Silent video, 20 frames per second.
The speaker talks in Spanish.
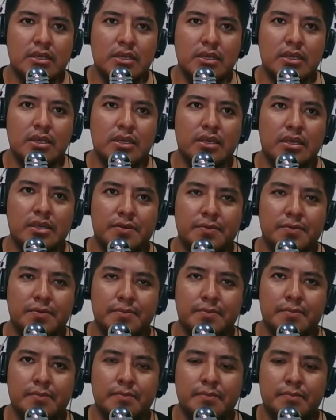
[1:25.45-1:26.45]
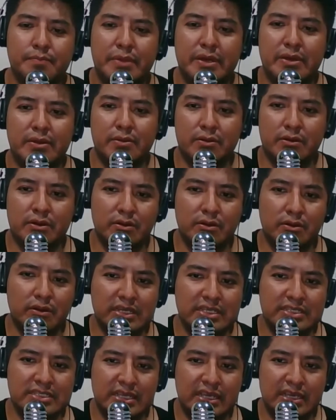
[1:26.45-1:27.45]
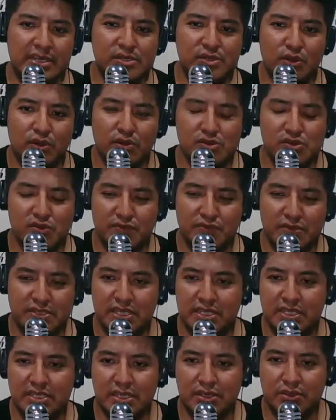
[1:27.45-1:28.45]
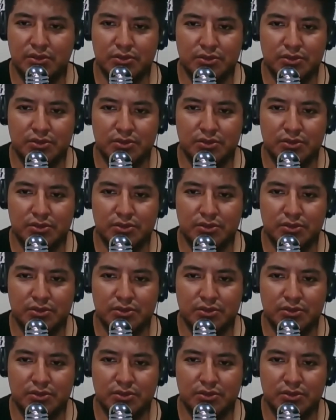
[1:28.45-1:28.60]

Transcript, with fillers: Eh, pero creo que sí hizo lo suficiente